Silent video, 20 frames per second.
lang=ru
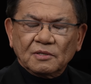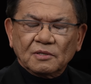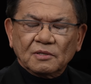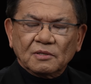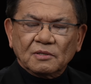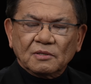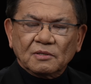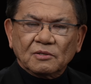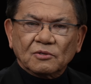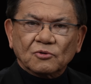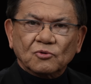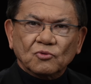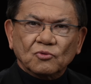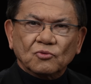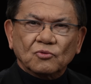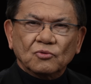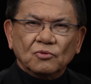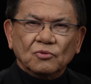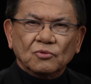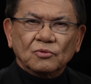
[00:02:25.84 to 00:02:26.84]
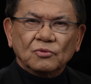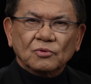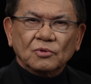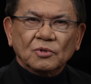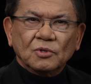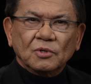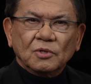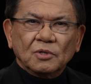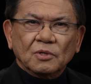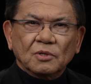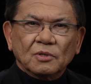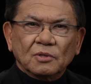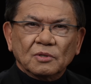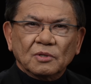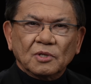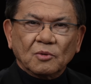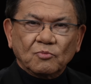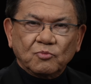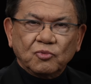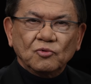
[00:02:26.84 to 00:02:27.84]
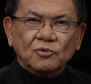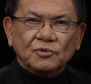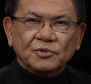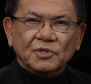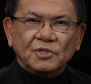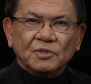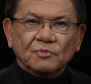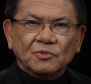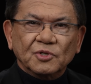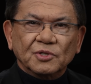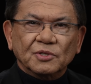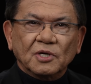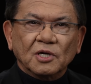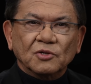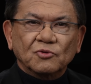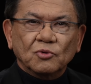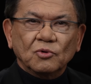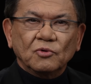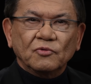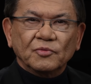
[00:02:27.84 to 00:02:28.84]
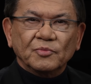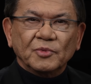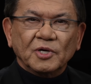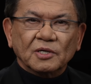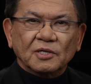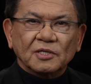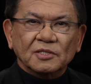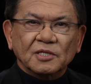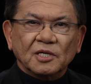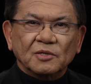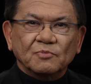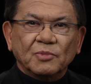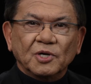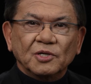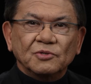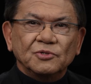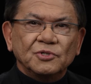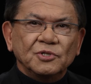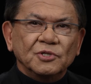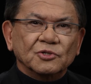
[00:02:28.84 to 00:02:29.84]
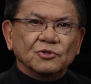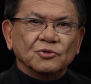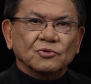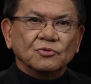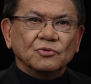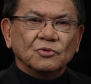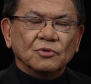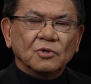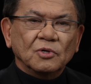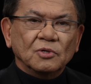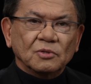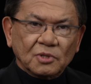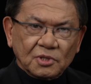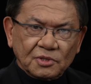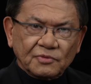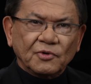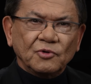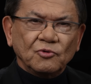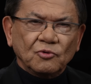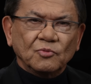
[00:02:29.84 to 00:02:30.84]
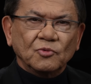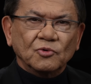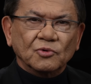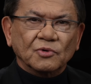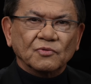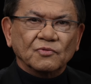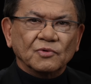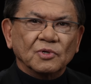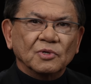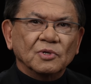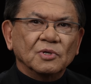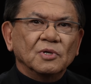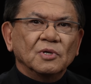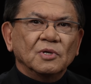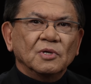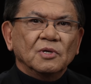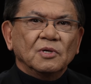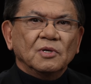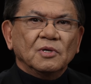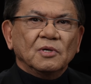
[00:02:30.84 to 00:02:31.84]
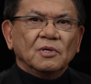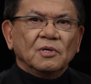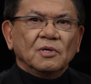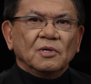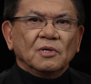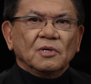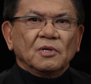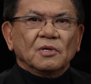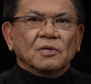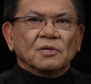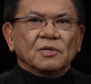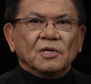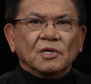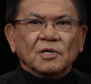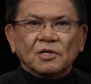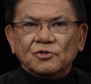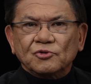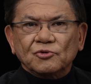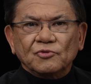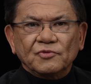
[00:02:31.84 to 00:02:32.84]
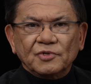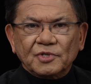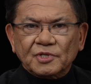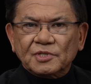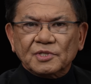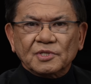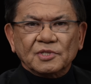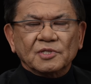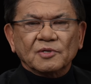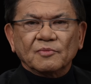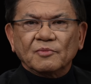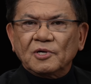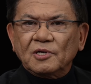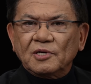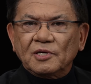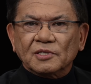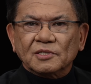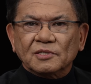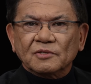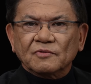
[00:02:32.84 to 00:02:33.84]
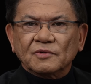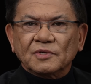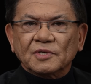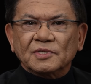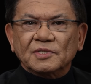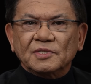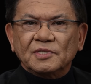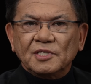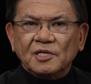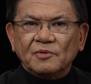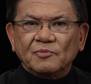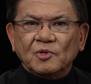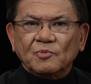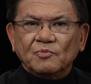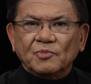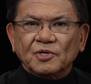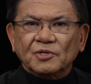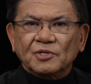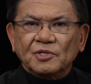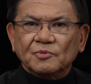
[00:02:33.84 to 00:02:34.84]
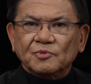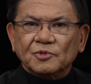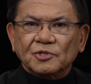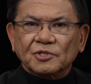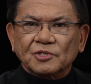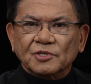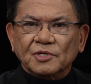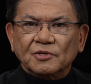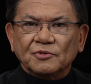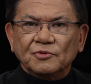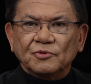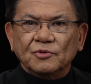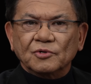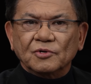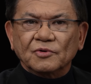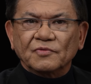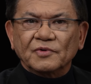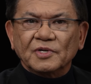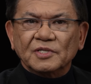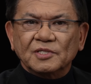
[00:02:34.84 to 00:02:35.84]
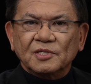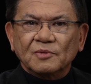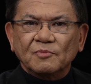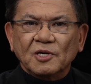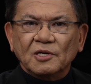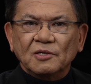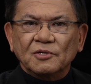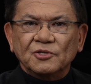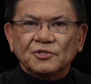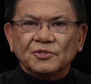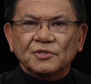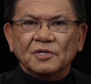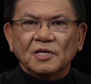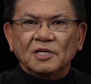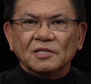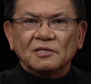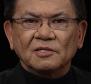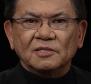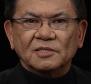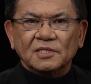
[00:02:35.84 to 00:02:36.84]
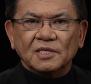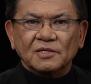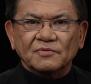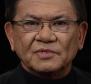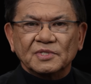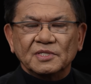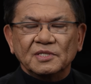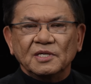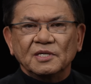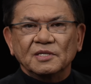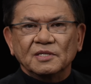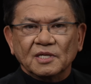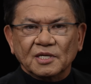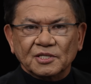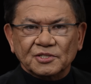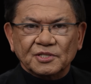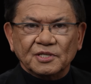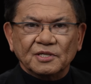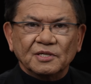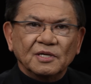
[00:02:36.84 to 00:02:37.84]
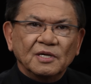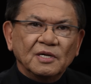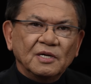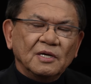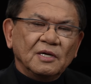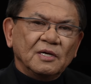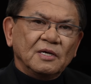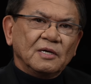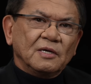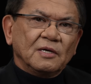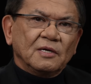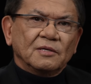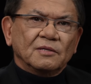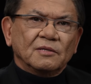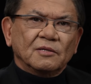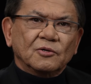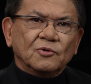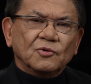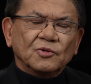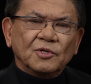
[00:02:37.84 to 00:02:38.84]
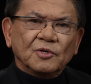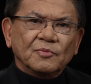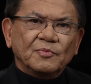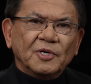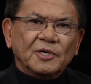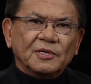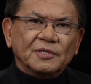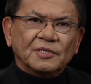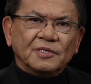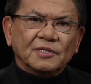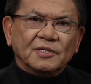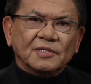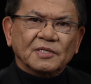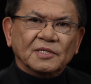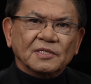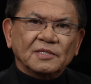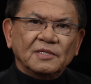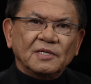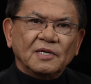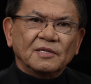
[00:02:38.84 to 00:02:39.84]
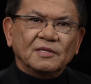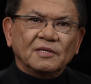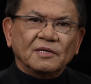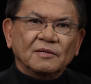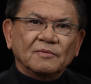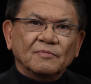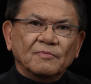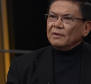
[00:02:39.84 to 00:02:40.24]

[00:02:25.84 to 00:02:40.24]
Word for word: э, руку на пульсе и быть готовыми оказать поддержку на своем уровне – я хочу выразить соболезнования семьям погибших шахтеров от себя лично и от лица всей нашей Народной партии Казахстана.